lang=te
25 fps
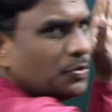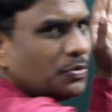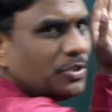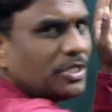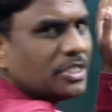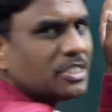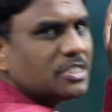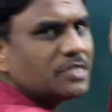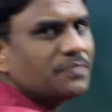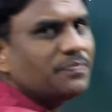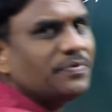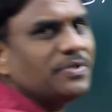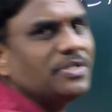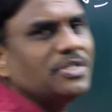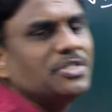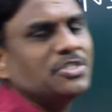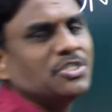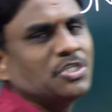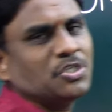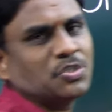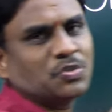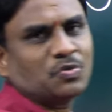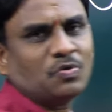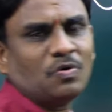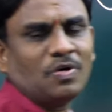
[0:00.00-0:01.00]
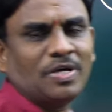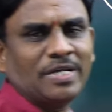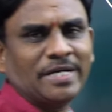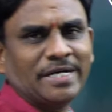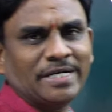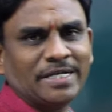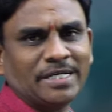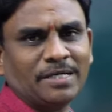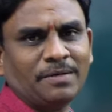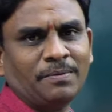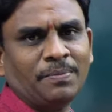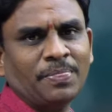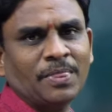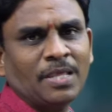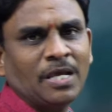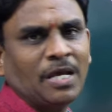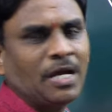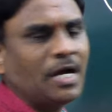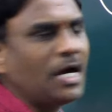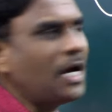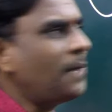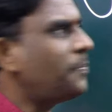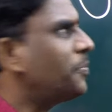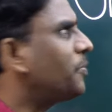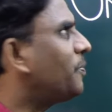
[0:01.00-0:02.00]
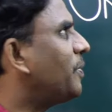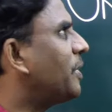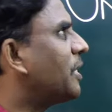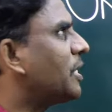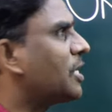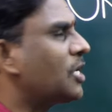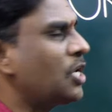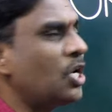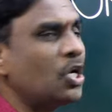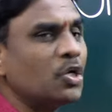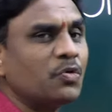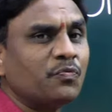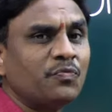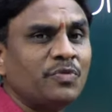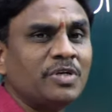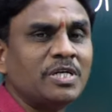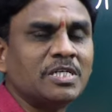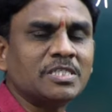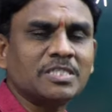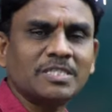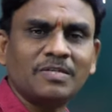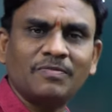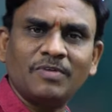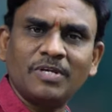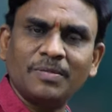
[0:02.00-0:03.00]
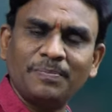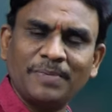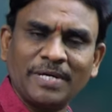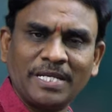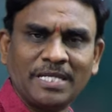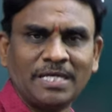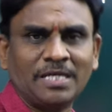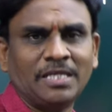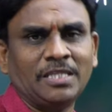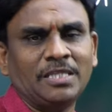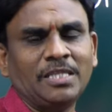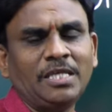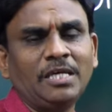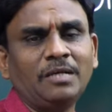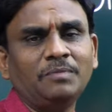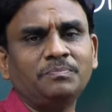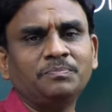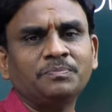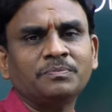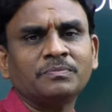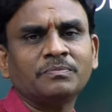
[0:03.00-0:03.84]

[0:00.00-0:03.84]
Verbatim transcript: యూనిట్స్ చేసుకోవాలండి అప్పుడు మన కాన్ఫిడెన్స్ లెవెల్ పెరిగిద్ది